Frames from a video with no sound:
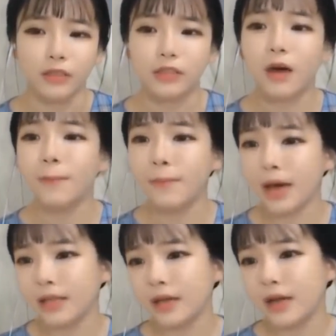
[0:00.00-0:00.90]

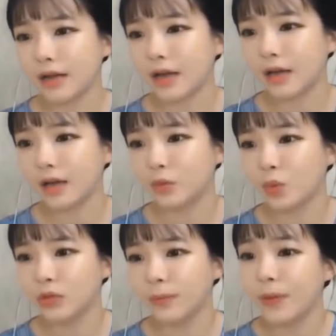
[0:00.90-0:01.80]
천만 엔 가량의
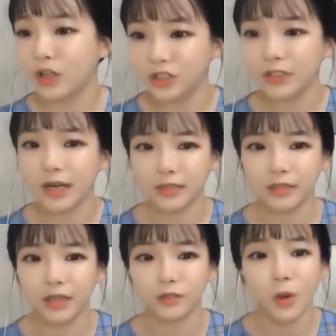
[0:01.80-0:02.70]
돈을
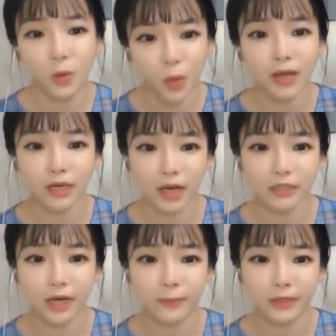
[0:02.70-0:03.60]
편취하는데
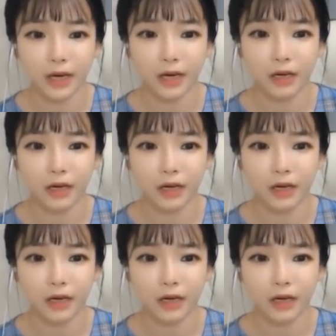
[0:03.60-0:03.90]
성공하기까지 합니다.